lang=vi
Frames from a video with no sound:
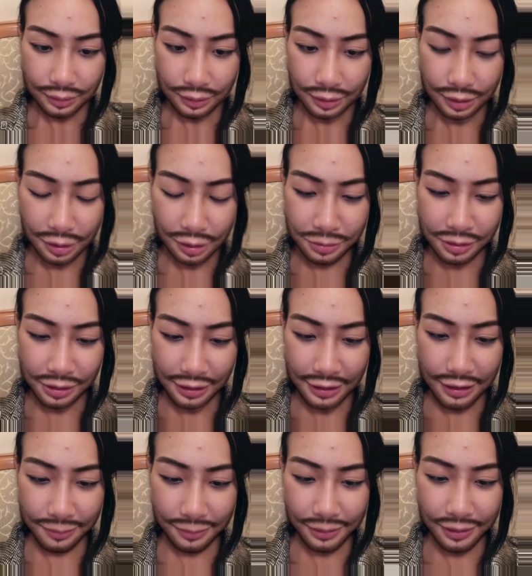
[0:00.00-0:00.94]
nó không có cái
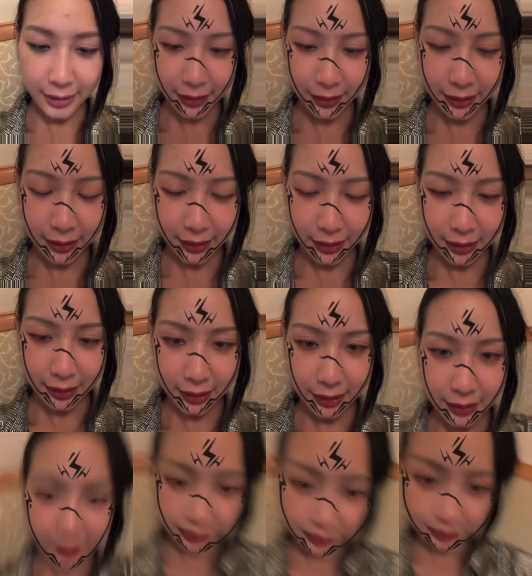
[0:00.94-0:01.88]
nào mà nó nó nó
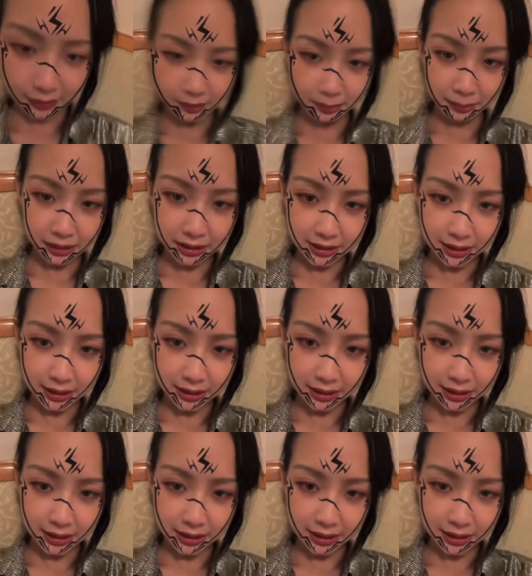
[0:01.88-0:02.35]
nó, nó make